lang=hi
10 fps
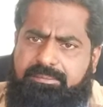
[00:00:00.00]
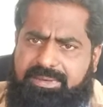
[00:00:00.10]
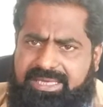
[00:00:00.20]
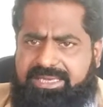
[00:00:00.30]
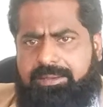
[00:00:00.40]

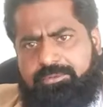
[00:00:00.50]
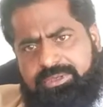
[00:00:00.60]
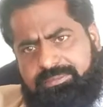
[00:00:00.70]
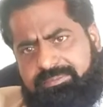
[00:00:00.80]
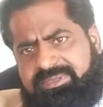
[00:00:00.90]
मिलेंगे आपको
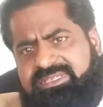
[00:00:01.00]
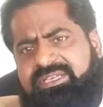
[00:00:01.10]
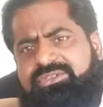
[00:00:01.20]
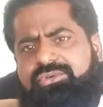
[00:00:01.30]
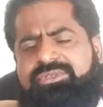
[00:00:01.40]
ये भी
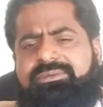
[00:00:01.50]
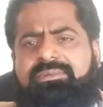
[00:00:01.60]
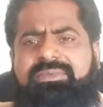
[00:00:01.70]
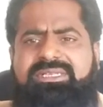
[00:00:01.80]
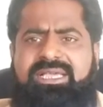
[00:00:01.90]
पल्सार स्टोर से
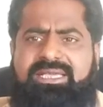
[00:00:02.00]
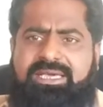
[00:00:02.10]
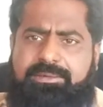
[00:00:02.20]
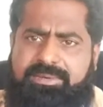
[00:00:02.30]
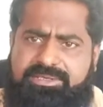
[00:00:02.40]
भी मिल
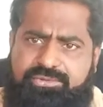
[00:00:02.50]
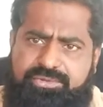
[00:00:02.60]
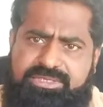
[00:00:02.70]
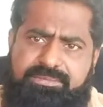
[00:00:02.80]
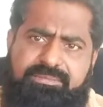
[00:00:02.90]
जाएंगे हर्बल
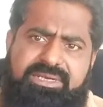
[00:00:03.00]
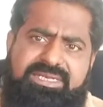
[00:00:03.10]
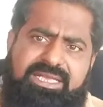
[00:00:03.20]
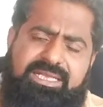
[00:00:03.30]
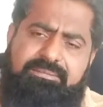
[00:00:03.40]
स्टोर से भी मिल
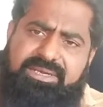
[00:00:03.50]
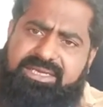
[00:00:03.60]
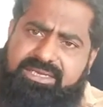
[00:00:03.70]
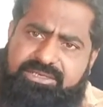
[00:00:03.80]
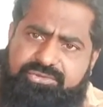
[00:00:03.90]
जाएंगे
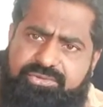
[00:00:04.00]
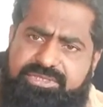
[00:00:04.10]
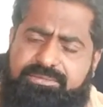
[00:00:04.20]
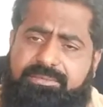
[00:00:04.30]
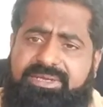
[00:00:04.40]
मेडिकल स्टोर
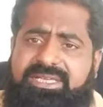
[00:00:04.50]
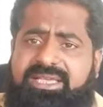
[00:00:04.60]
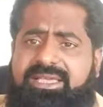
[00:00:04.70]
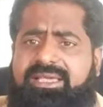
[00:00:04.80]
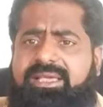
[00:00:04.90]
से भी मिल
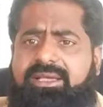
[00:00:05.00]
जाएंगे